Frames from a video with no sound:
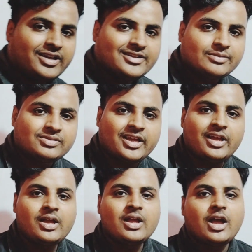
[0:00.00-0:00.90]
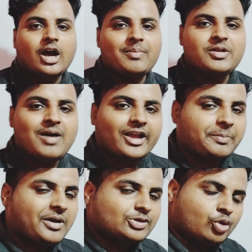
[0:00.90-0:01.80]
ऑर्गेनिजम्स है अमीबा
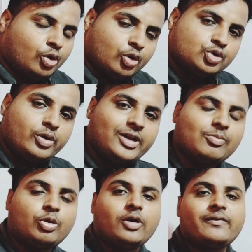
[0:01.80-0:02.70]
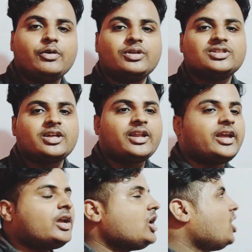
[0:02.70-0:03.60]
के पास होलोजोइक मोड ऑफ न्यूट्रिशन है